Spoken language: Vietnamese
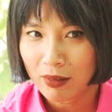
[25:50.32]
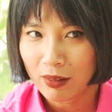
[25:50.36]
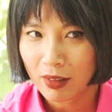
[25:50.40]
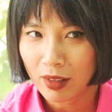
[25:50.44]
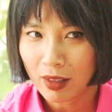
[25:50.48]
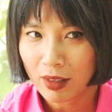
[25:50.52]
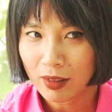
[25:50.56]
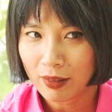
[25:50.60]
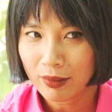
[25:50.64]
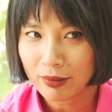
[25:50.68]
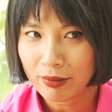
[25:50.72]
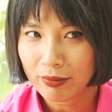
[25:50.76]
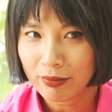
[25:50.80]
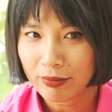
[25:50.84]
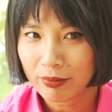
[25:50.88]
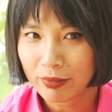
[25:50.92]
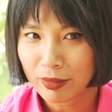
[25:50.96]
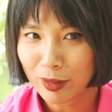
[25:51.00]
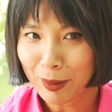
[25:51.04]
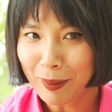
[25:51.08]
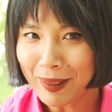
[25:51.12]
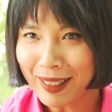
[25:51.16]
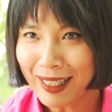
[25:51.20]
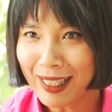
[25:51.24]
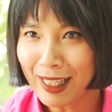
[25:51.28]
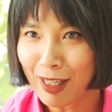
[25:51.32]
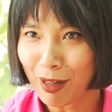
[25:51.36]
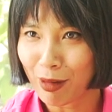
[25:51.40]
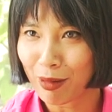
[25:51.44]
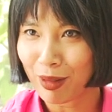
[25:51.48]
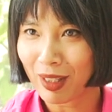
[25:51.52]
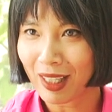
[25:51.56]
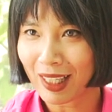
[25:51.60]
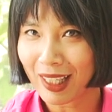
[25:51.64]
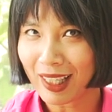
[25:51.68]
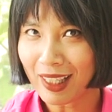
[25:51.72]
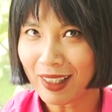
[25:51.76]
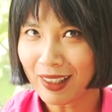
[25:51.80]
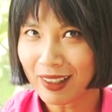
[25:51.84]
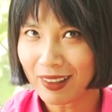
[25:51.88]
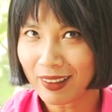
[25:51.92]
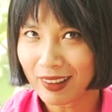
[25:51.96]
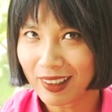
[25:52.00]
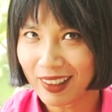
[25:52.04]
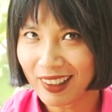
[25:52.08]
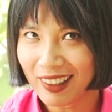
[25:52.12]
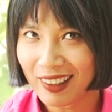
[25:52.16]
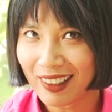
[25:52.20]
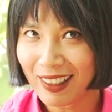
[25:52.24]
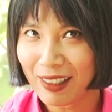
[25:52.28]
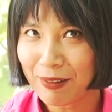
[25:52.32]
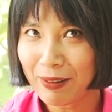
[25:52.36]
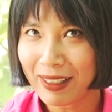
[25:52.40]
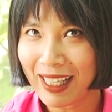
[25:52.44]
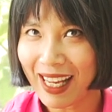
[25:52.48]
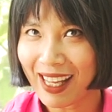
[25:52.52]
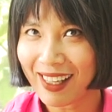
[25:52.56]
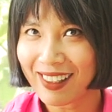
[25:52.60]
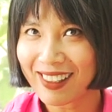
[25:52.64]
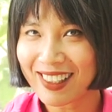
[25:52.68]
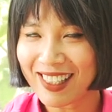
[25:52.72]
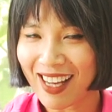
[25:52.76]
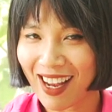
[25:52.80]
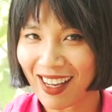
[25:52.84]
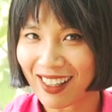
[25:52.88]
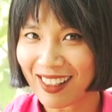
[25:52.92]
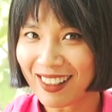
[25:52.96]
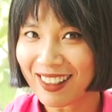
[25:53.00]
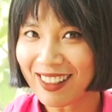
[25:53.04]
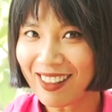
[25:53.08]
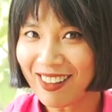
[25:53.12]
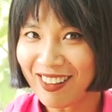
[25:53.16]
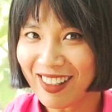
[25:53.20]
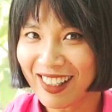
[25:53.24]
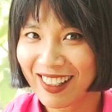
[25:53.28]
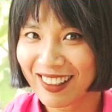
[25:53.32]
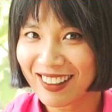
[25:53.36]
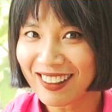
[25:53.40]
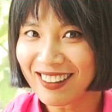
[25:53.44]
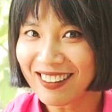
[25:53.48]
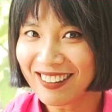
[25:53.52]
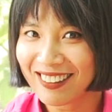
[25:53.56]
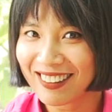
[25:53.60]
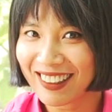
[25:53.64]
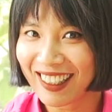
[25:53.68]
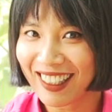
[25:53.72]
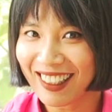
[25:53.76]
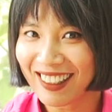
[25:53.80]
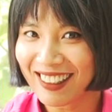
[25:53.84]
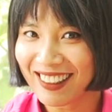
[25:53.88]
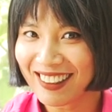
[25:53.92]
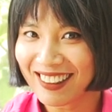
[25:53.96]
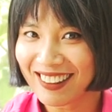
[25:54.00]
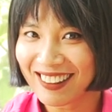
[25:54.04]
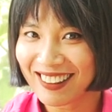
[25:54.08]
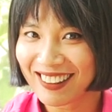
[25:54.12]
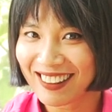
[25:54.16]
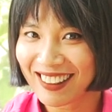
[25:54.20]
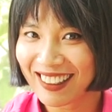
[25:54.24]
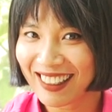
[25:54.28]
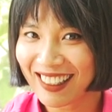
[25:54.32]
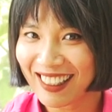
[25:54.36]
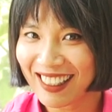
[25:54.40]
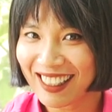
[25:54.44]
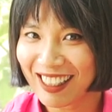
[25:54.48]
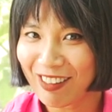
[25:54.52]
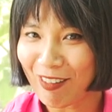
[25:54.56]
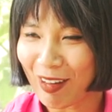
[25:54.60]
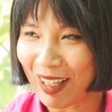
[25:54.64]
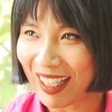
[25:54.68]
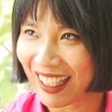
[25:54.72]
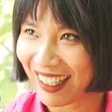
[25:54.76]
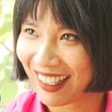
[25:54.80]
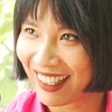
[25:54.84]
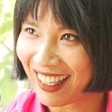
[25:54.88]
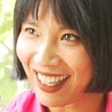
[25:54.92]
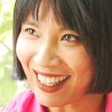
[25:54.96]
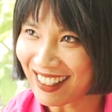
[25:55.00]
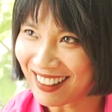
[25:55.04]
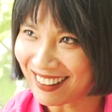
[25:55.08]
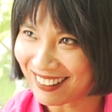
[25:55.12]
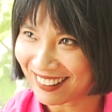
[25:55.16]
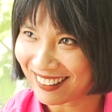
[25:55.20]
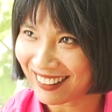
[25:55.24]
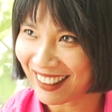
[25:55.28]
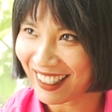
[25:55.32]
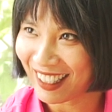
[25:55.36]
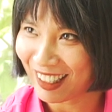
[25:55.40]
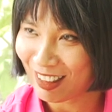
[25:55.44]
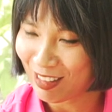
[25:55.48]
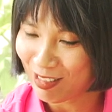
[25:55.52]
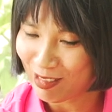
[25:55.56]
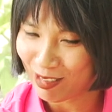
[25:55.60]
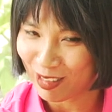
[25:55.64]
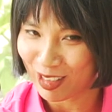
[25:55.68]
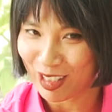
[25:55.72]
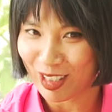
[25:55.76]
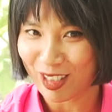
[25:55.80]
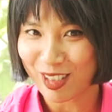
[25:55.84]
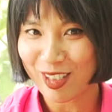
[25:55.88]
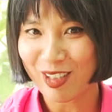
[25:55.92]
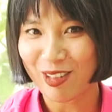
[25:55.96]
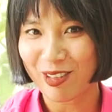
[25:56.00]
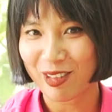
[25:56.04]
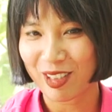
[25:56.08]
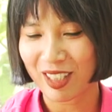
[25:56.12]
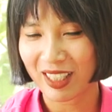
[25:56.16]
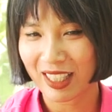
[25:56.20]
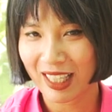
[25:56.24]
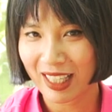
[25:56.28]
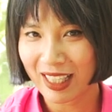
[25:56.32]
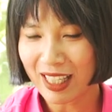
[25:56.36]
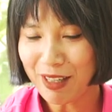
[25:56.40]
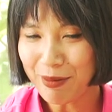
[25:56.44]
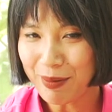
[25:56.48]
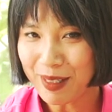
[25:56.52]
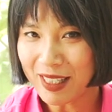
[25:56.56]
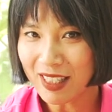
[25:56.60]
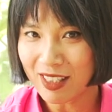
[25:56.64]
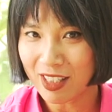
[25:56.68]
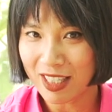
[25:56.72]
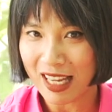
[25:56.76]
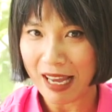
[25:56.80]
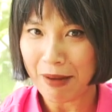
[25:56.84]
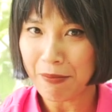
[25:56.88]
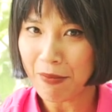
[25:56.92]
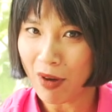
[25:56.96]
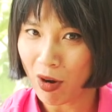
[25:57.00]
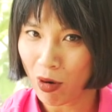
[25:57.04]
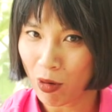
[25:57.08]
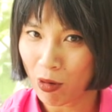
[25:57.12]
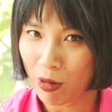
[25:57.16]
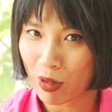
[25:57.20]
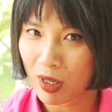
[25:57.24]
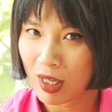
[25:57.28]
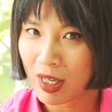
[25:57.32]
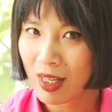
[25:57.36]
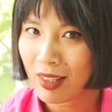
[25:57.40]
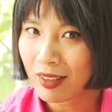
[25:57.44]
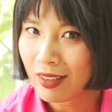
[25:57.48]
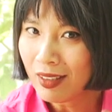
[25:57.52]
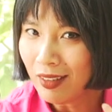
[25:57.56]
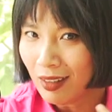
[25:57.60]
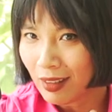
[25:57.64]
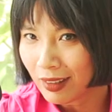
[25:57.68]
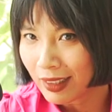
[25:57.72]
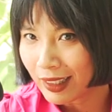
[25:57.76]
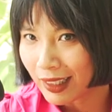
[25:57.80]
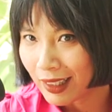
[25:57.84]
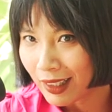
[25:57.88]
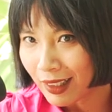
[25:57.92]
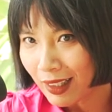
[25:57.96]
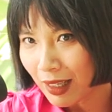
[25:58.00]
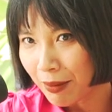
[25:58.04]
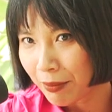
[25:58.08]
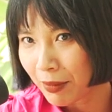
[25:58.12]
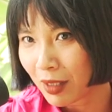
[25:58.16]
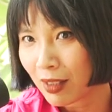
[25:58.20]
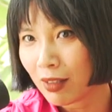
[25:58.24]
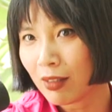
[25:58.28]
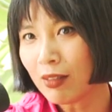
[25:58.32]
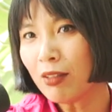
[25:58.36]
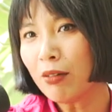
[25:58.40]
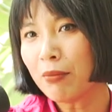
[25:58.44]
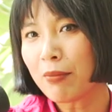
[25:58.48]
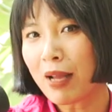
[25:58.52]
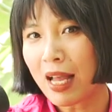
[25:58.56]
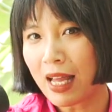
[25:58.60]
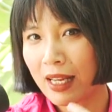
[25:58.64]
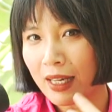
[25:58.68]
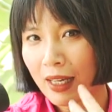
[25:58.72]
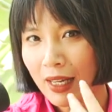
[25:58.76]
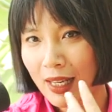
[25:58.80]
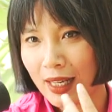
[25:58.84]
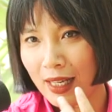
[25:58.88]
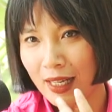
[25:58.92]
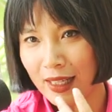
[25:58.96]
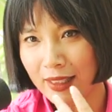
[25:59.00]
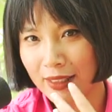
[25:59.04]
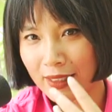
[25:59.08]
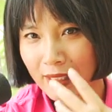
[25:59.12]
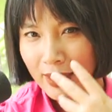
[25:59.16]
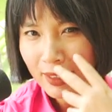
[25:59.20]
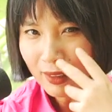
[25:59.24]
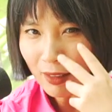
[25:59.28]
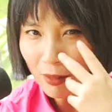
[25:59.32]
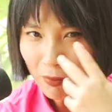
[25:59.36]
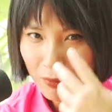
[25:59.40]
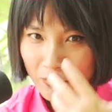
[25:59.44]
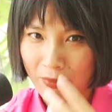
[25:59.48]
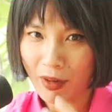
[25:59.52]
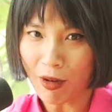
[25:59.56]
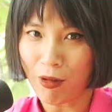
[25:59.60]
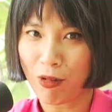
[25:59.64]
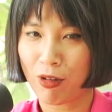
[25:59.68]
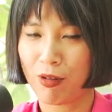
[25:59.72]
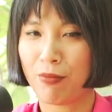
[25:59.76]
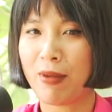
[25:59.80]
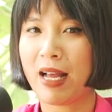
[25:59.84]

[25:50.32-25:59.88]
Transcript: um, thì mình hiểu rằng cái cái cái đen trắng nó đến từ cái cái khoảnh khắc thay đổi đó rồi thế nhưng bây giờ sang màu thường thì cái cảm hứng của bạn hay là những cái tông màu của